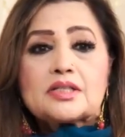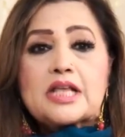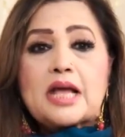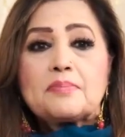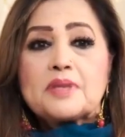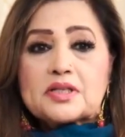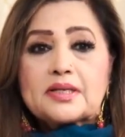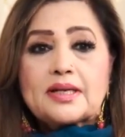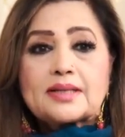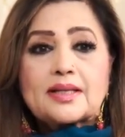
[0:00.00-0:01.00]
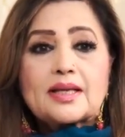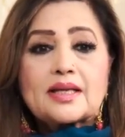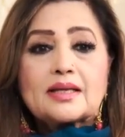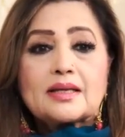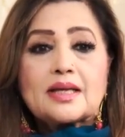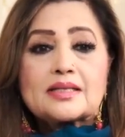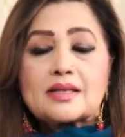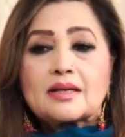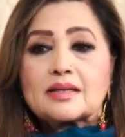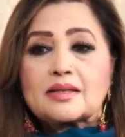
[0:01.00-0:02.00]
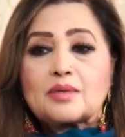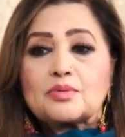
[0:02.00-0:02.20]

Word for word: सांप नजर आता है ऐसा करता